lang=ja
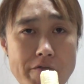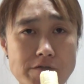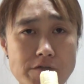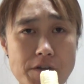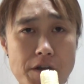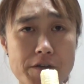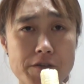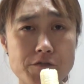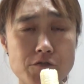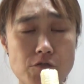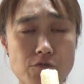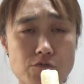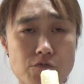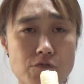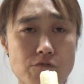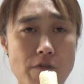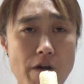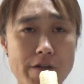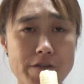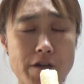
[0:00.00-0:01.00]
さっきって
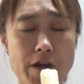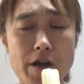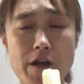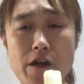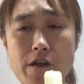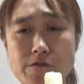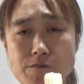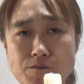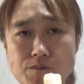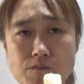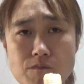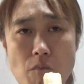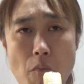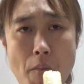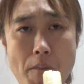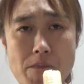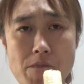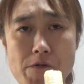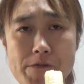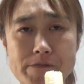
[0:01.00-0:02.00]
時は朝早いの
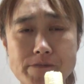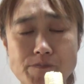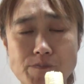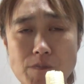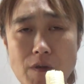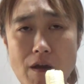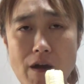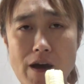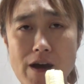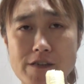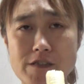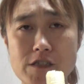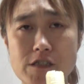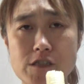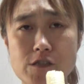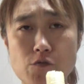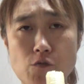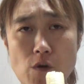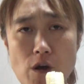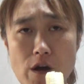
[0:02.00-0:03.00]
もう8
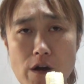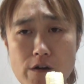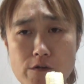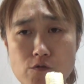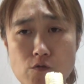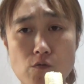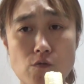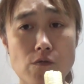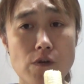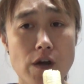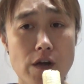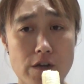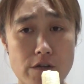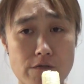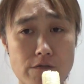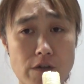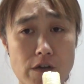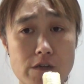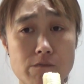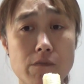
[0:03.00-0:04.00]
時とかから走行
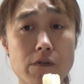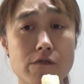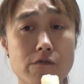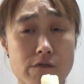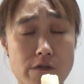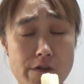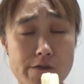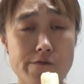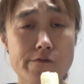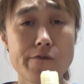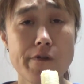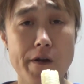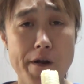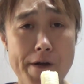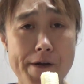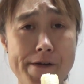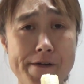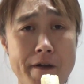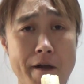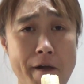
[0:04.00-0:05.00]
始まったことでか
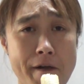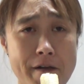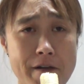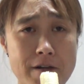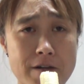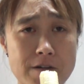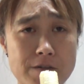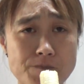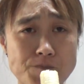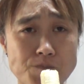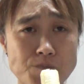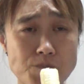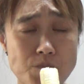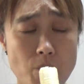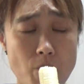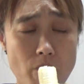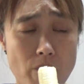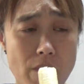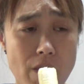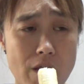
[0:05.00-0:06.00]
ら
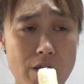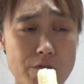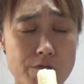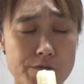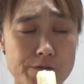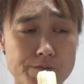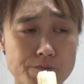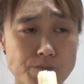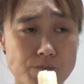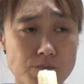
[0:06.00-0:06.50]
もうもう